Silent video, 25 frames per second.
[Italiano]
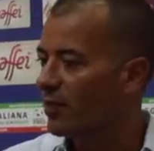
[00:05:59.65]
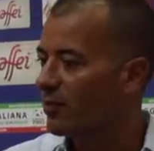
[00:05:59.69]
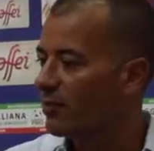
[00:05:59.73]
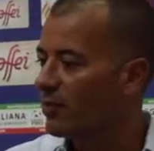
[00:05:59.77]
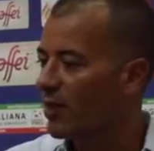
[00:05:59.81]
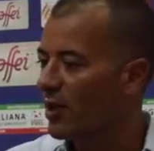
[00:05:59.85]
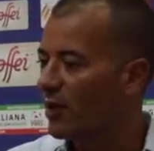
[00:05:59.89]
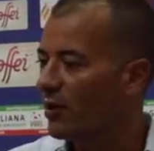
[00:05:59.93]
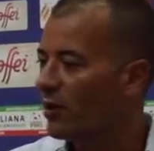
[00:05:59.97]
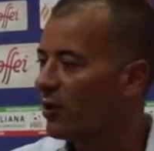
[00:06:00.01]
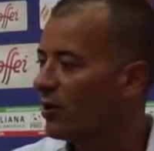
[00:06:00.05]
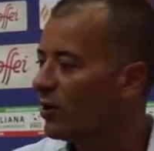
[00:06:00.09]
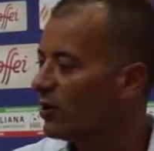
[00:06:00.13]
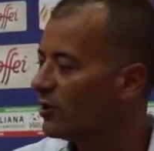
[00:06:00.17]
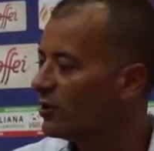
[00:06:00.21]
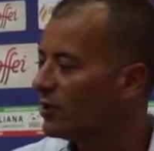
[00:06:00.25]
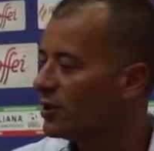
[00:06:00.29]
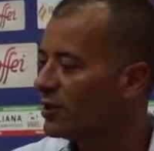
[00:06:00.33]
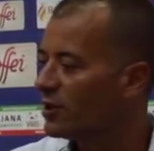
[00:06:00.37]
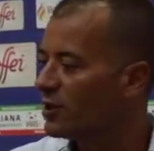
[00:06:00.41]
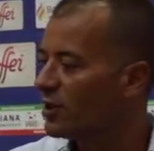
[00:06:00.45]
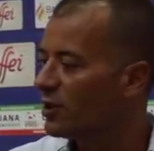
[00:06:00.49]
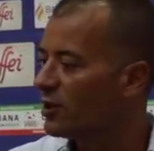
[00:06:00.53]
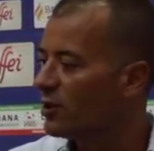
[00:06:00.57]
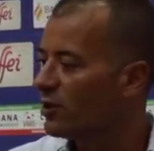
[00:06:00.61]
per ogni
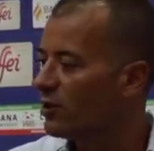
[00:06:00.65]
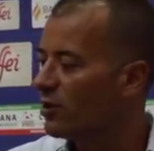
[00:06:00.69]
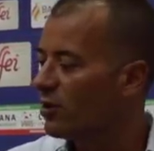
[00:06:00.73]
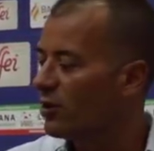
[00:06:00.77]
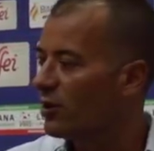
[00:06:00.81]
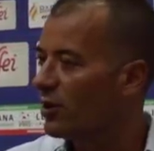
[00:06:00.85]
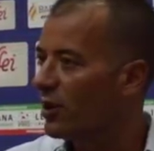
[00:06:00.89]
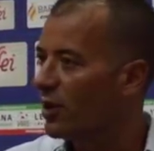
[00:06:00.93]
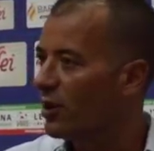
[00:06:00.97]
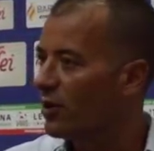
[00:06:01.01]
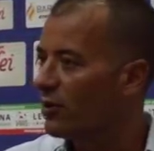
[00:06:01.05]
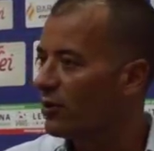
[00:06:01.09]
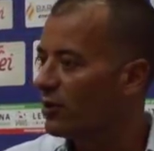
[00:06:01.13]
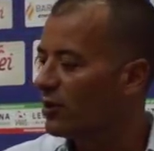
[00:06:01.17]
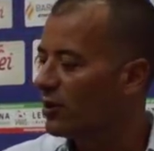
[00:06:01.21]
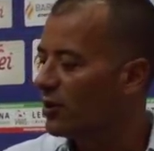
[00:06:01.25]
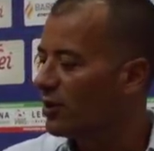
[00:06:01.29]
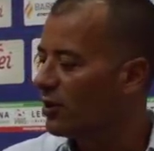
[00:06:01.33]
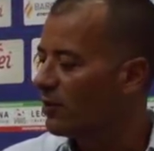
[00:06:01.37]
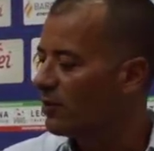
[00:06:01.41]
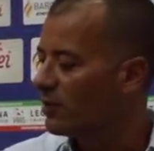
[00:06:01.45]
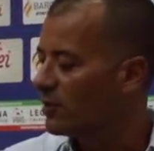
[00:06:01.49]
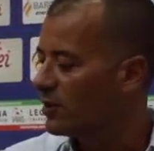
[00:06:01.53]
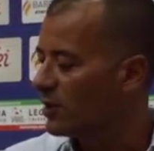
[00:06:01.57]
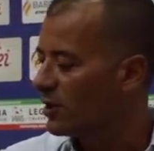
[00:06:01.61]
settore,
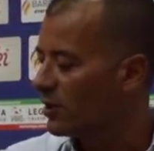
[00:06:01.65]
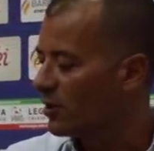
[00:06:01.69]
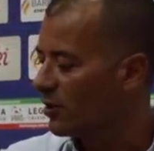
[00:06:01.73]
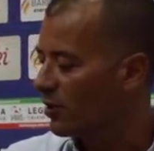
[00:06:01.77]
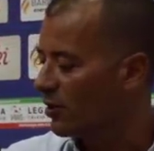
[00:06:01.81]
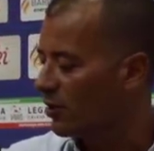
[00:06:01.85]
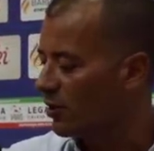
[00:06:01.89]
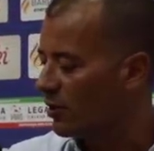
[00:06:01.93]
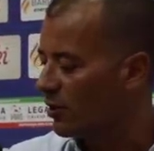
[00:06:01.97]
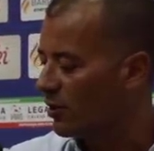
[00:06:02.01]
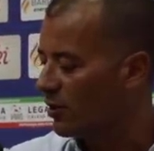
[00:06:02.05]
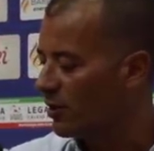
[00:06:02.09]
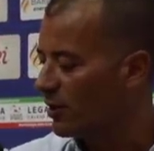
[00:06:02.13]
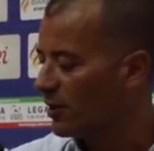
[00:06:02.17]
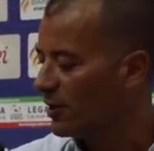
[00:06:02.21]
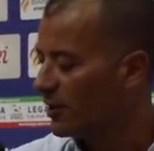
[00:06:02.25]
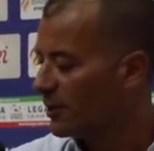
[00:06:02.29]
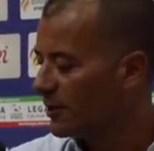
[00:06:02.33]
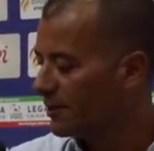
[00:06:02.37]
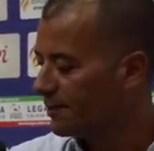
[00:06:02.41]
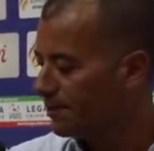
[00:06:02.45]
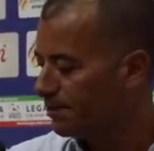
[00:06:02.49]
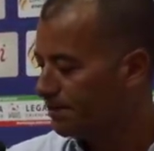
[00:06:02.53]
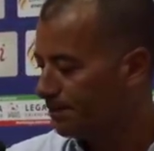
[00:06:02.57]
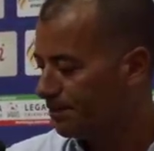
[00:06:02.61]
ogni singolo
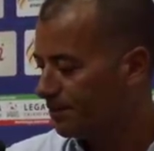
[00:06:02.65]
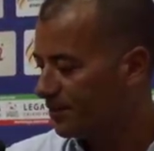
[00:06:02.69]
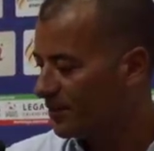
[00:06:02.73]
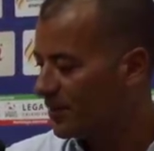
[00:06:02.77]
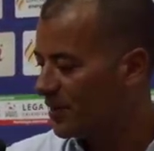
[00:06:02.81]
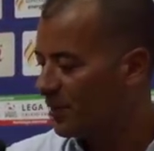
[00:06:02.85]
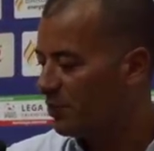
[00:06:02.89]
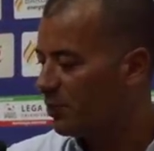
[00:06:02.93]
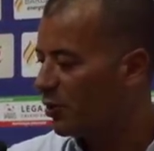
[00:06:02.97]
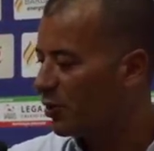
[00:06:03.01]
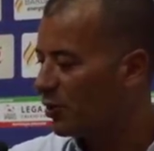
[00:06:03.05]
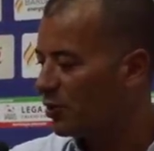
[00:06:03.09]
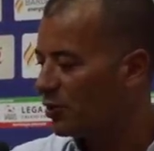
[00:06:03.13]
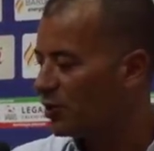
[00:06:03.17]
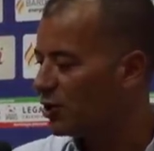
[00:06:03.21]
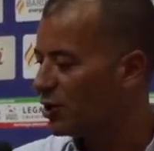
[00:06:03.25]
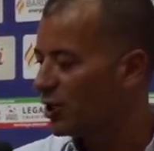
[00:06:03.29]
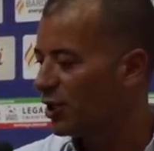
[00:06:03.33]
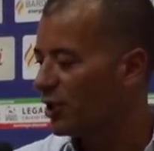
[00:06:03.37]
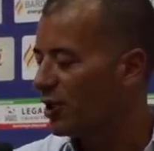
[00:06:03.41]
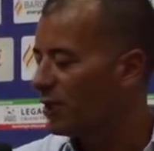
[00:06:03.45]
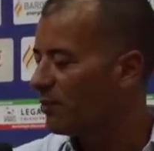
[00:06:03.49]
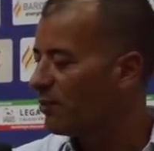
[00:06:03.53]
tipologia di